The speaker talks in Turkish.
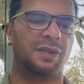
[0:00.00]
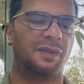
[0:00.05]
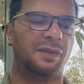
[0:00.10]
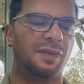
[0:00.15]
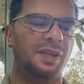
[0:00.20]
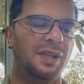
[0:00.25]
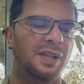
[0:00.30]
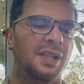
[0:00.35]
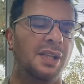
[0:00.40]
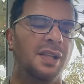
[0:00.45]

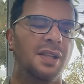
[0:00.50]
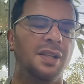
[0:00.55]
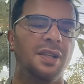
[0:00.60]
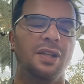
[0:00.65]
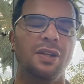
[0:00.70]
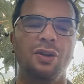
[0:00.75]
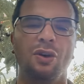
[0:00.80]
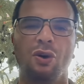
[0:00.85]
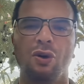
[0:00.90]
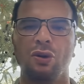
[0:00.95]
Verilerin
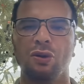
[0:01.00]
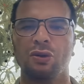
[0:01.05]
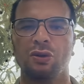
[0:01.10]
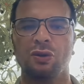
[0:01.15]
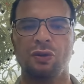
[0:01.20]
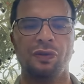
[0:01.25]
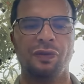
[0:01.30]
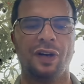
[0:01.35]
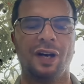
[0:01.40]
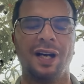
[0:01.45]
iyi
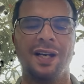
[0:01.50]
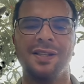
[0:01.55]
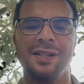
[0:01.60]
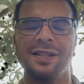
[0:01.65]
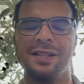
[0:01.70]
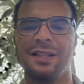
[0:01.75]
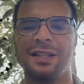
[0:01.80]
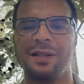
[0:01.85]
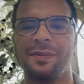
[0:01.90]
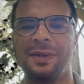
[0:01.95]
olduğunu, faiz
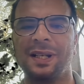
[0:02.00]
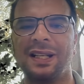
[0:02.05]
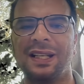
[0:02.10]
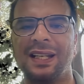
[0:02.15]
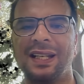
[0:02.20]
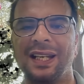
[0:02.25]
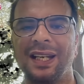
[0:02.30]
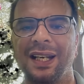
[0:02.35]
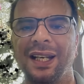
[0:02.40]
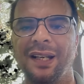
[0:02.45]
indirimine
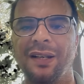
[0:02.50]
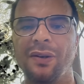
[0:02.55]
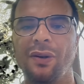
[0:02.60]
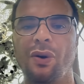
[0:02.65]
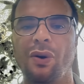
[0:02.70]
gerek